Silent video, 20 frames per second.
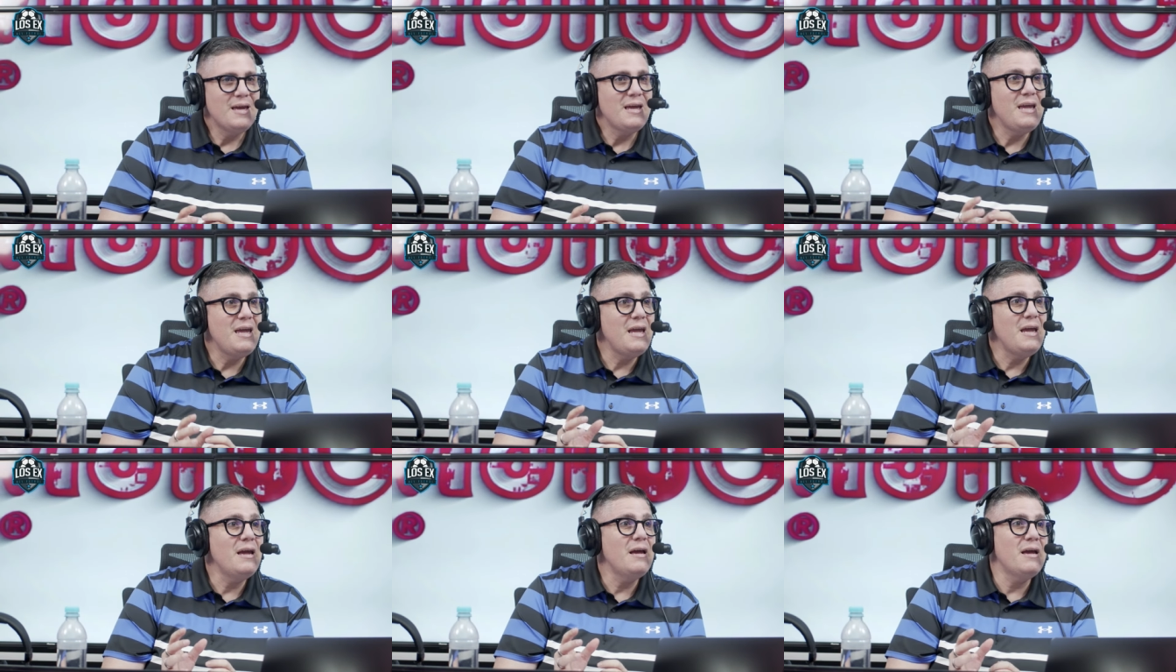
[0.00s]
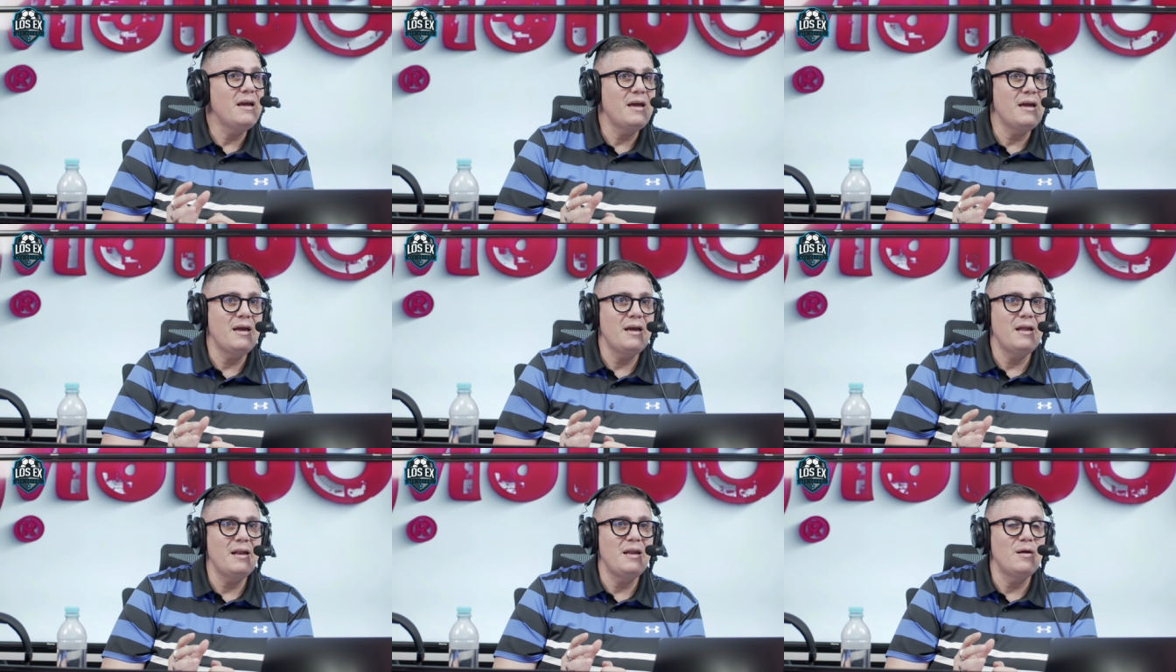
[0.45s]
Y
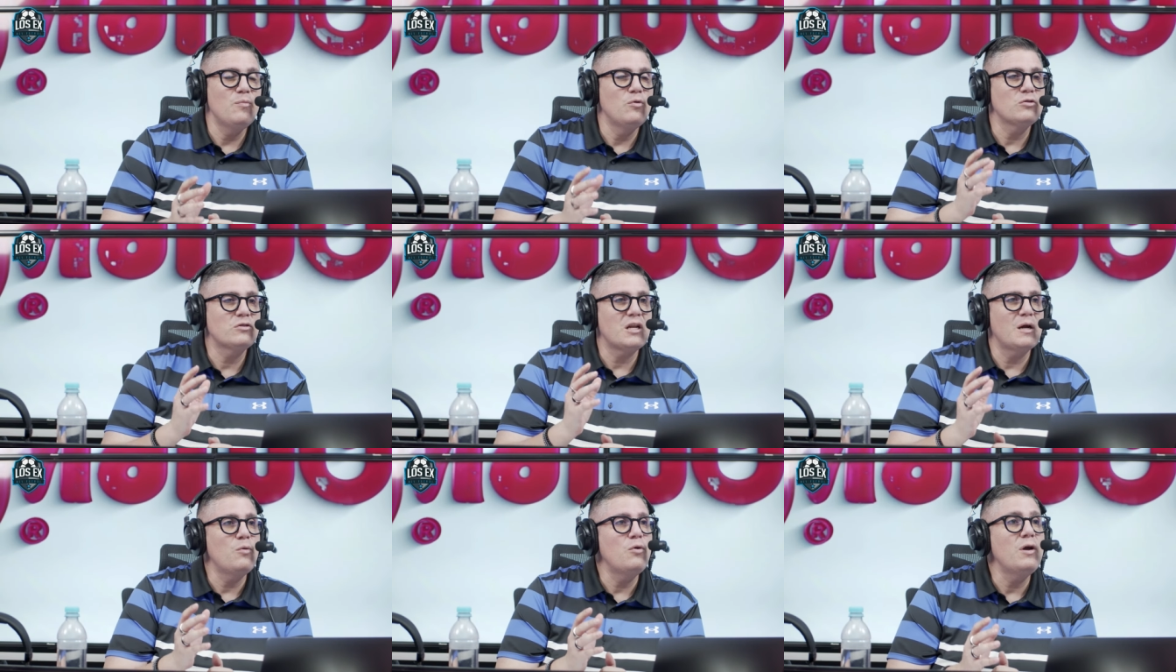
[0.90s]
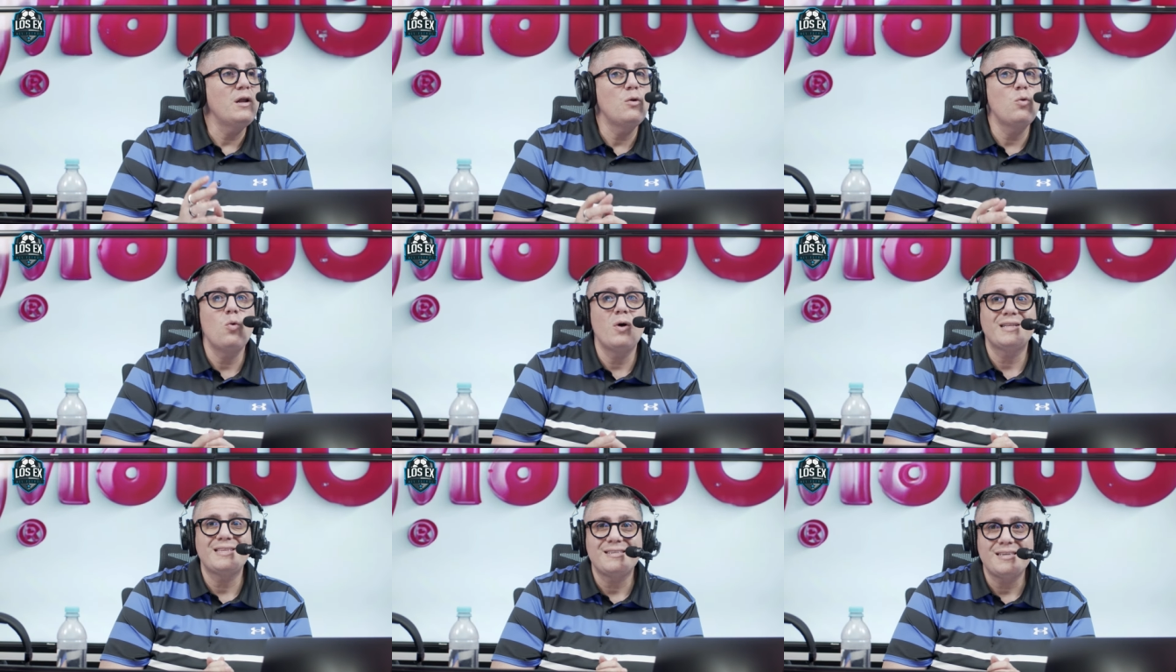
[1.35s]
eh, les mostramos el
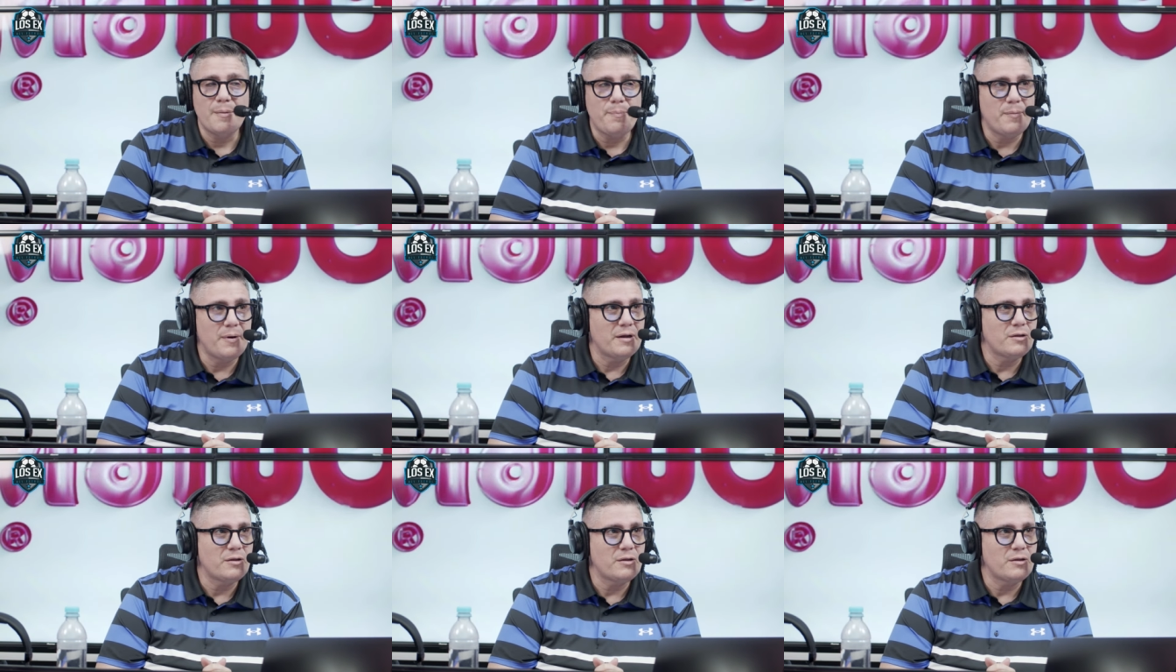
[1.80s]
WhatsApp